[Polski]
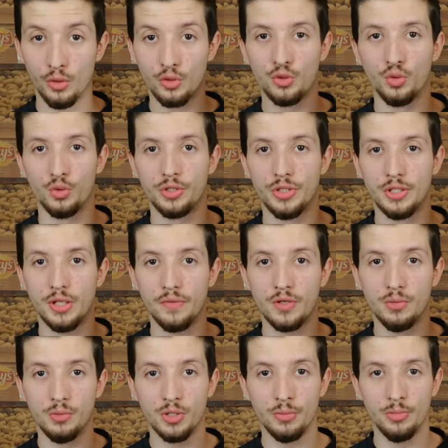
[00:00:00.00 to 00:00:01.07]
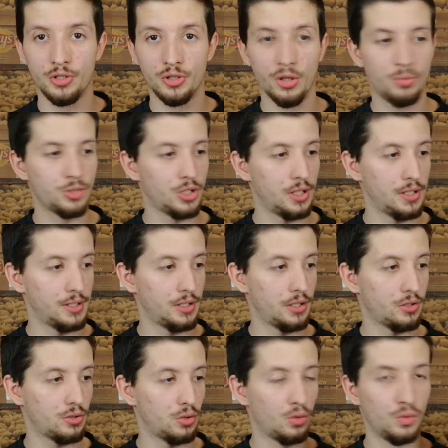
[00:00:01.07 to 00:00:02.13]
No cóż, nie zawsze może być dobrze,
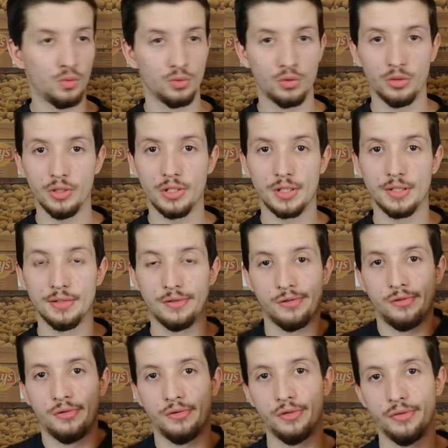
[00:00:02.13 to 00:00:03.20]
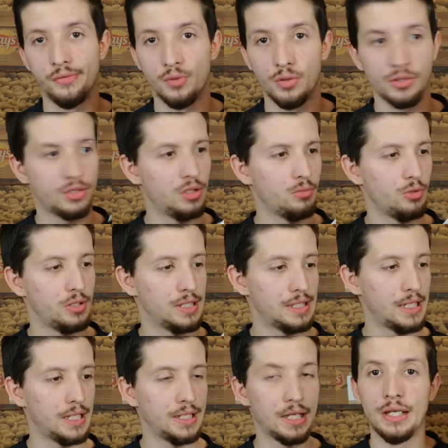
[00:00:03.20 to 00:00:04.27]
zresztą to jest tylko i wyłącznie moje
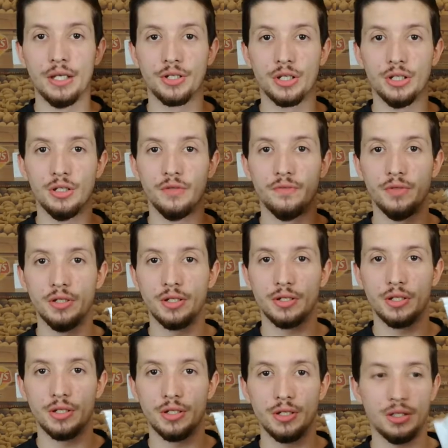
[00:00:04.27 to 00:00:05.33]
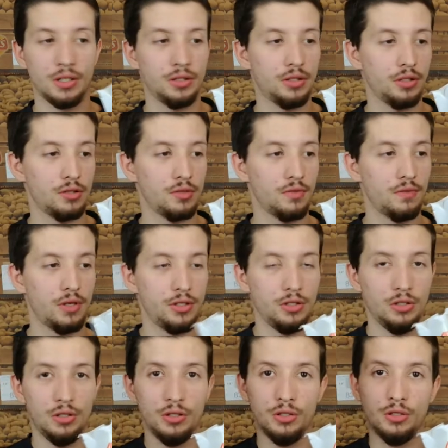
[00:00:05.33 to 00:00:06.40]
zdanie. Jeżeli Wy jesteście
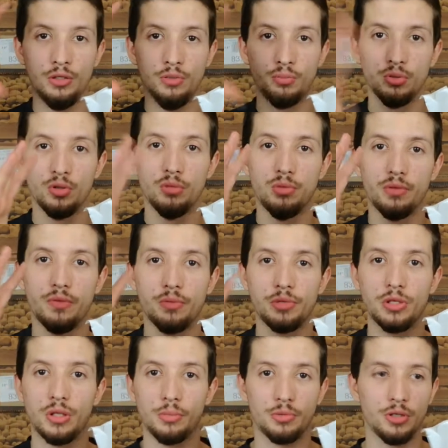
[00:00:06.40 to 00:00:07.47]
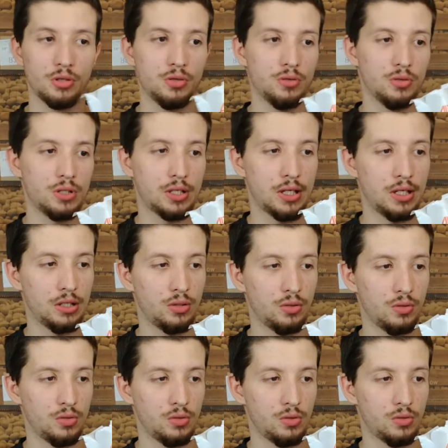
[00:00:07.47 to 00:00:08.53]
zainteresowani i podoba Wam się ta przekąska,
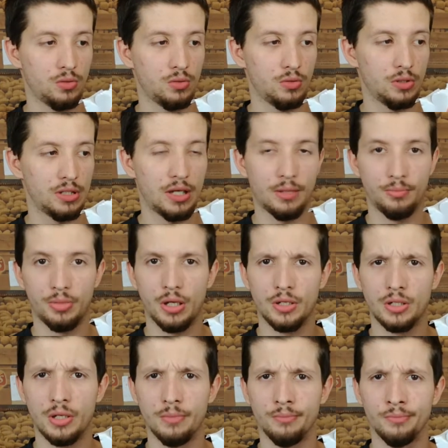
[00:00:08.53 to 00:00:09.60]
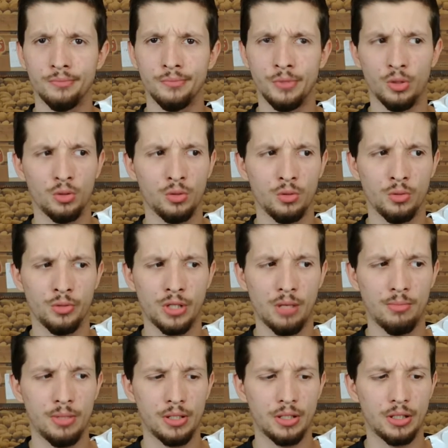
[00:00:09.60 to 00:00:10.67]
to zapraszam do
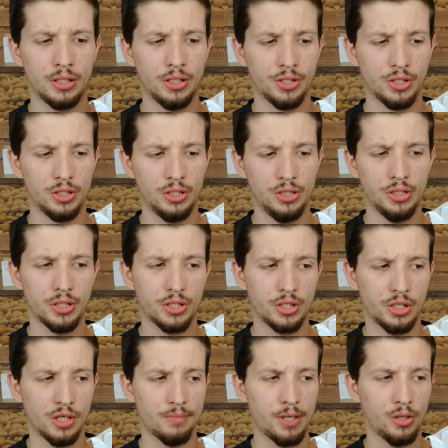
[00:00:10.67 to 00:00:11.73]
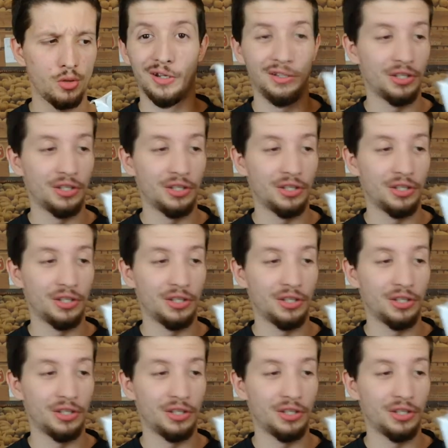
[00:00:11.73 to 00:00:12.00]
żabek, jeżeli jeszcze je mają.